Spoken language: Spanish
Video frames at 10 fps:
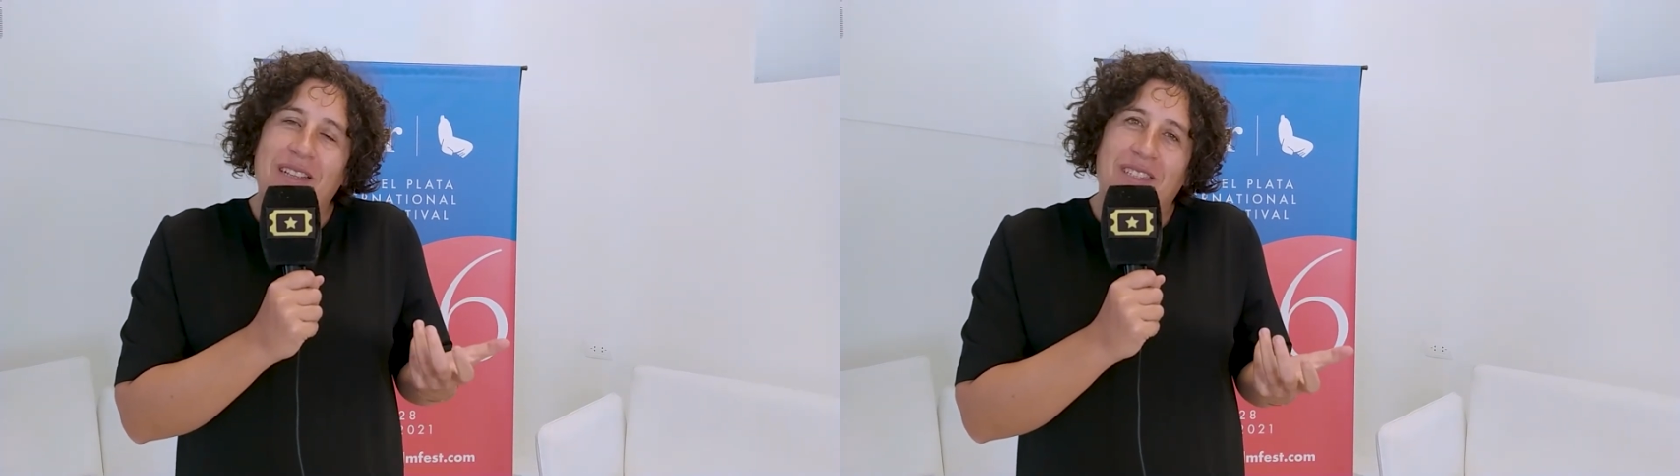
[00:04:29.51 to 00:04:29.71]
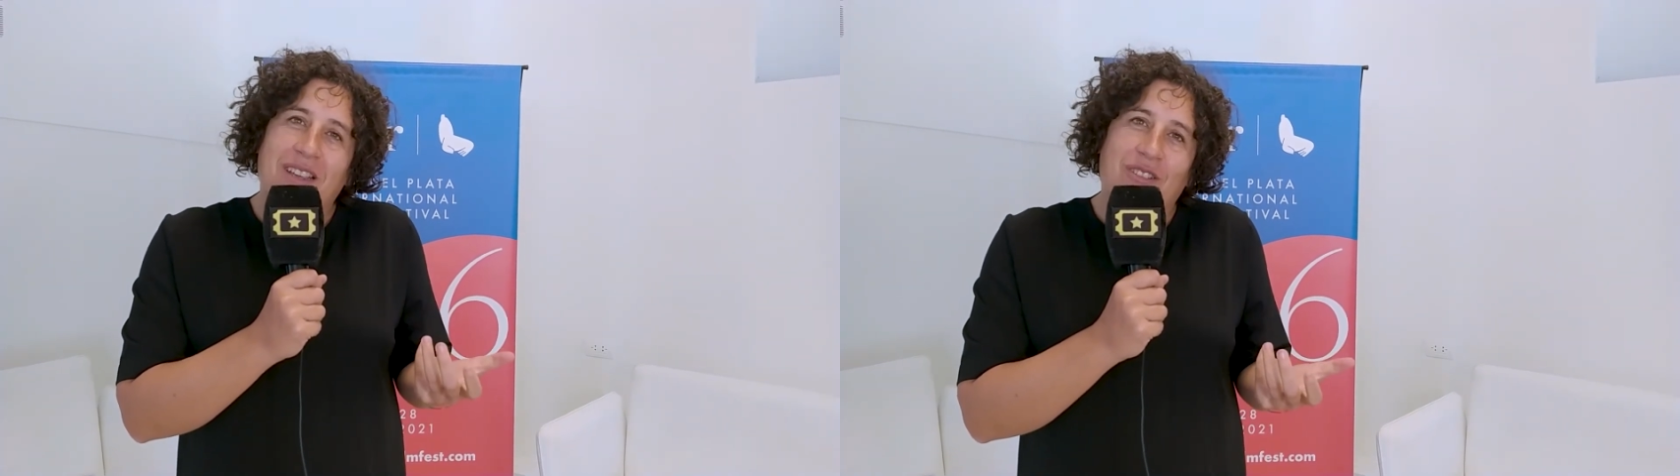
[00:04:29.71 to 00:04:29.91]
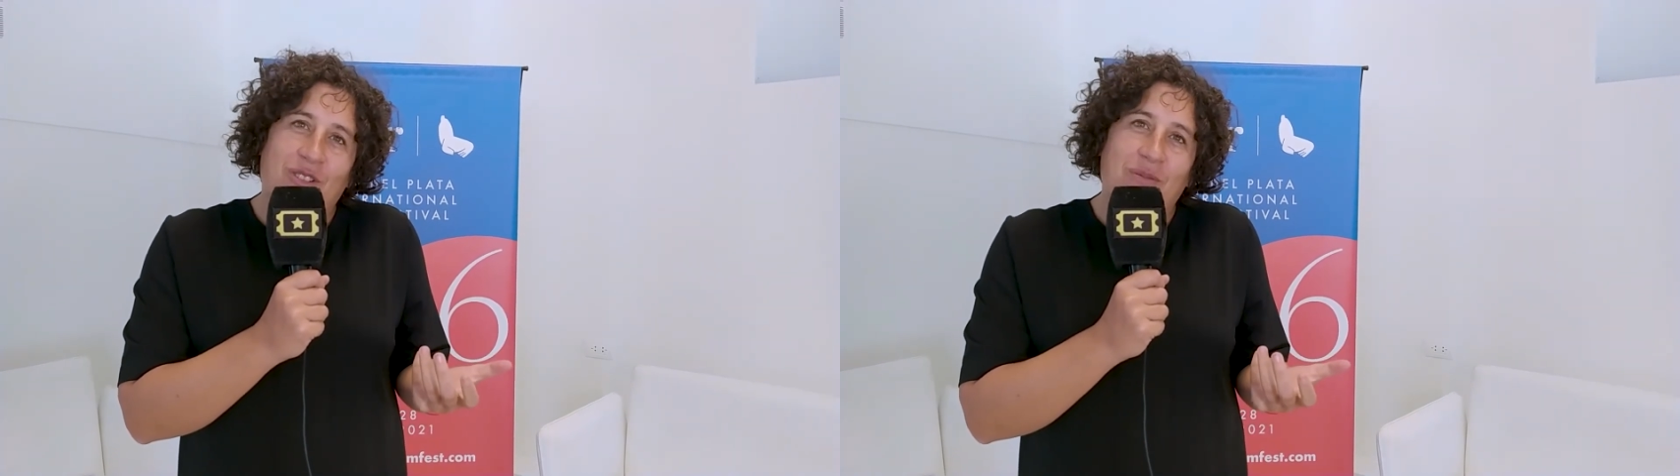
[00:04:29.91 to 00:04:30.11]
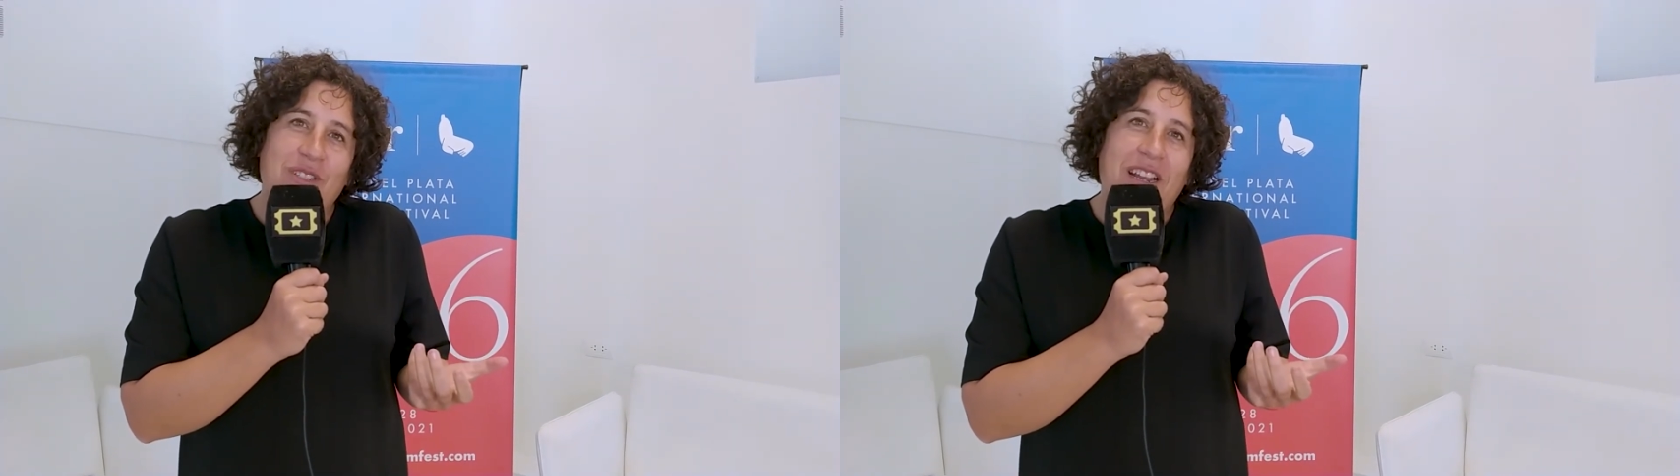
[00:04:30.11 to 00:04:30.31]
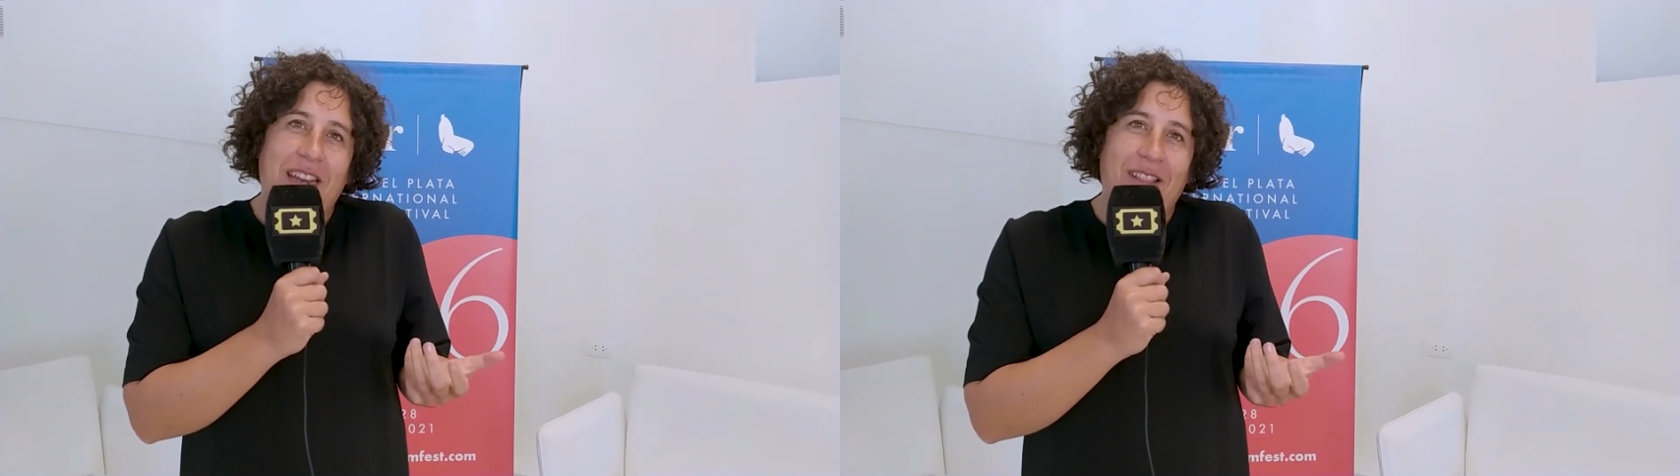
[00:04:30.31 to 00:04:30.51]
básicos como
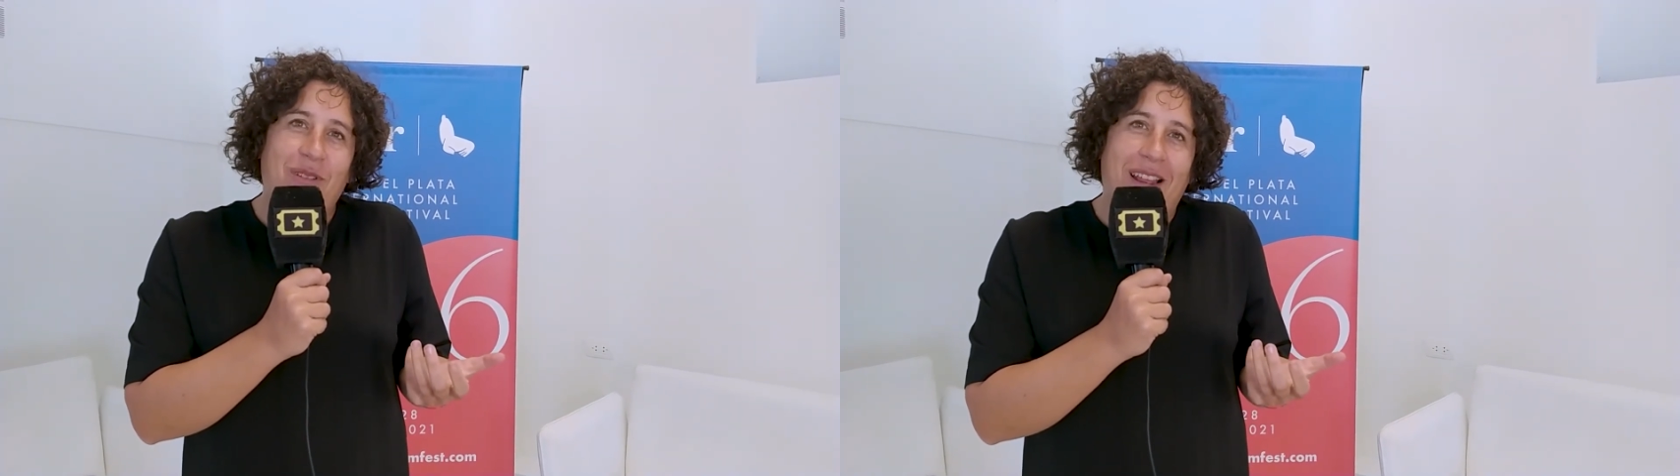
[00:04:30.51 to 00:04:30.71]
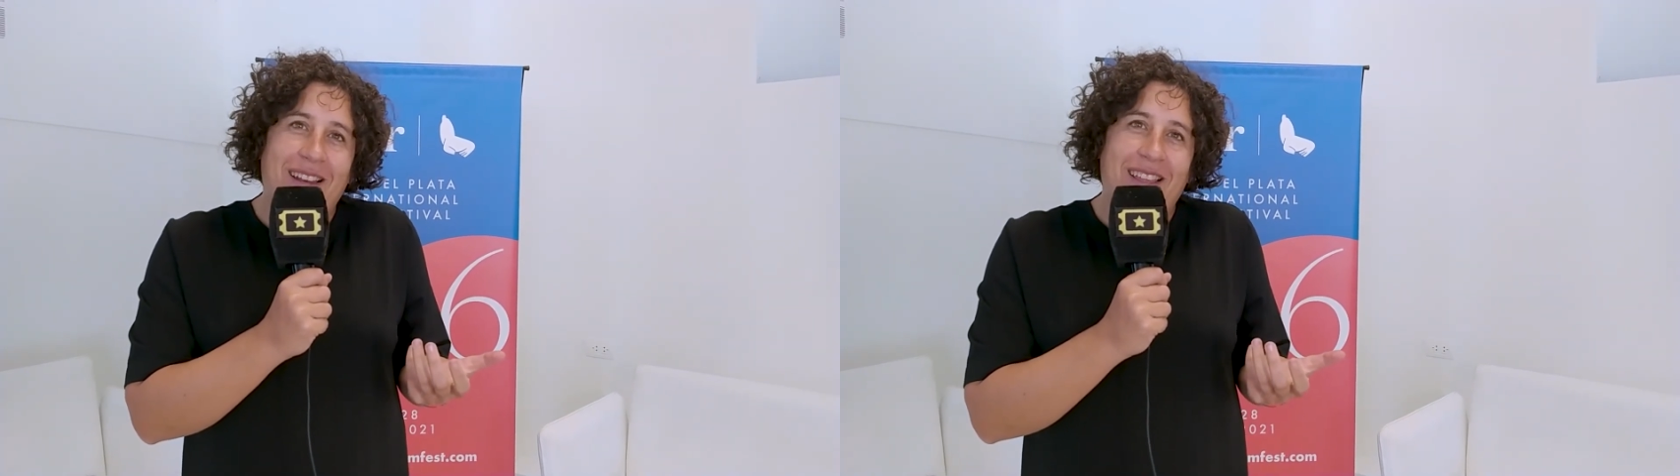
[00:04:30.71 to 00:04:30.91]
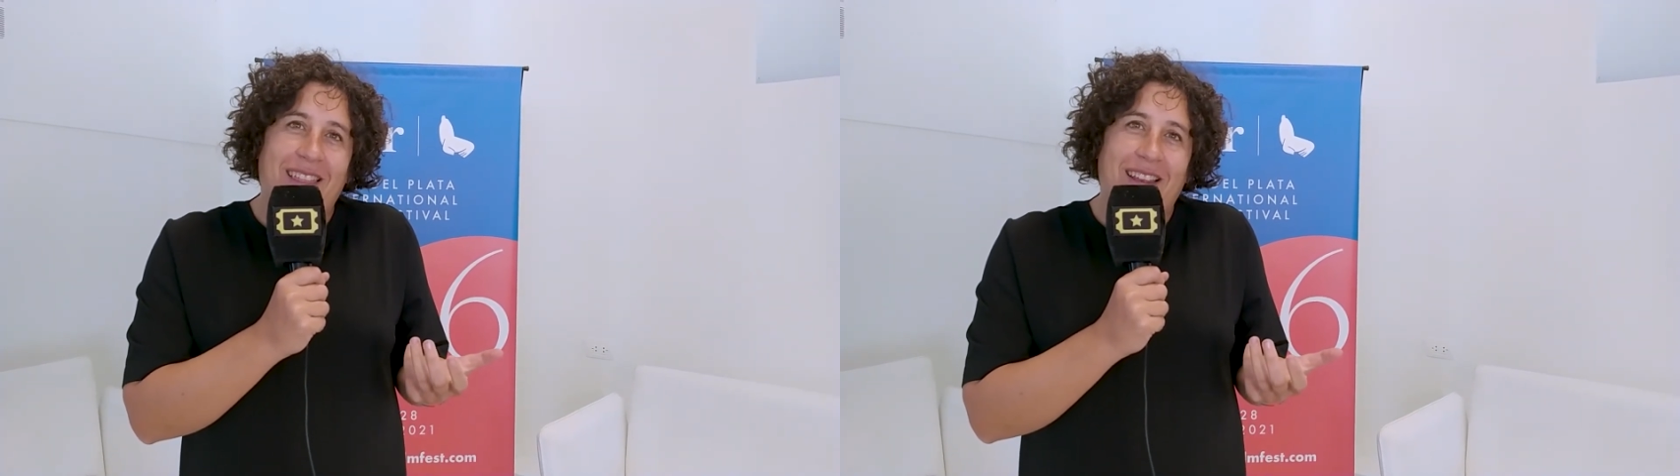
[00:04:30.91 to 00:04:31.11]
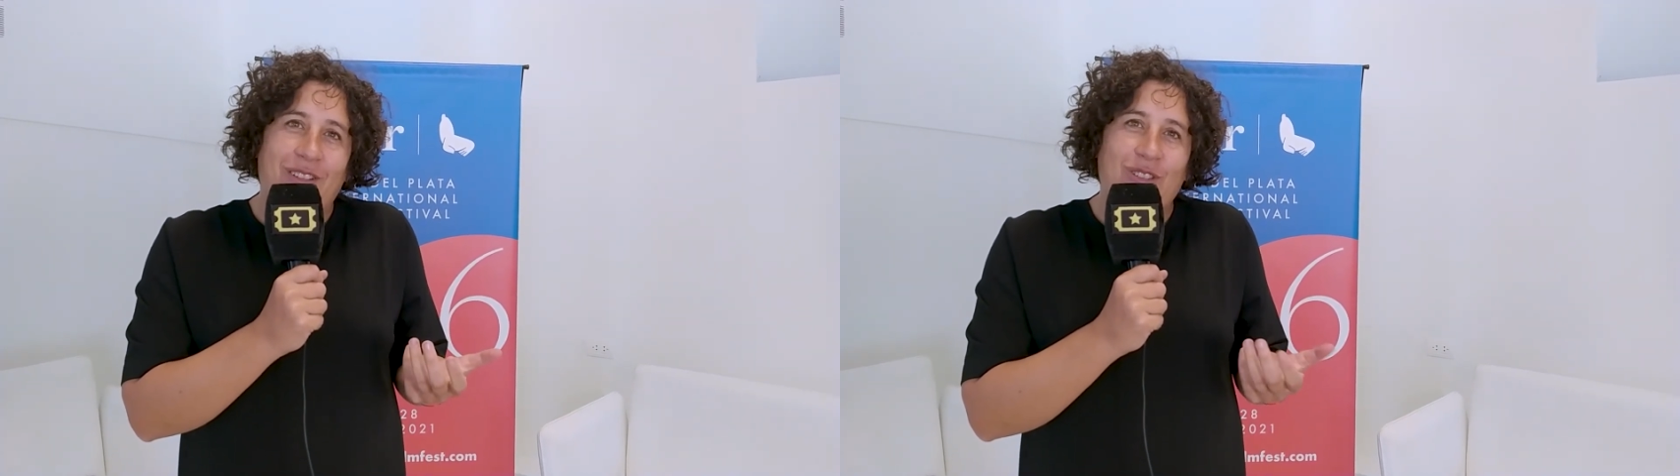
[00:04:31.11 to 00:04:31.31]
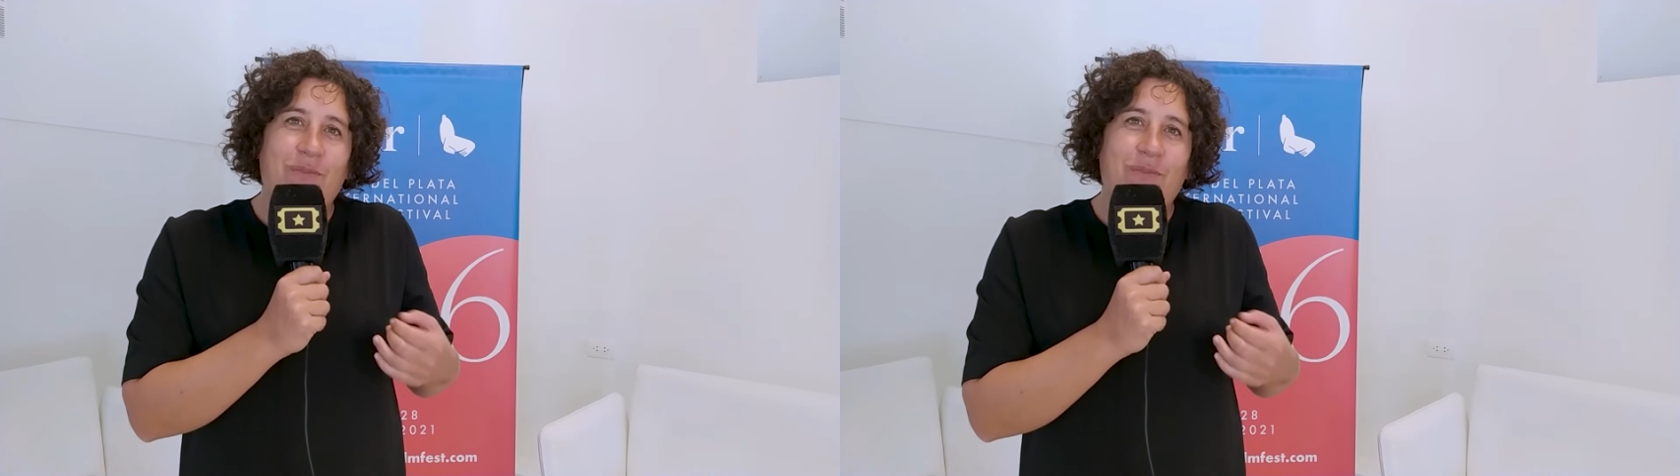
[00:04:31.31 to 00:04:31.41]
es la naturaleza, ¿no?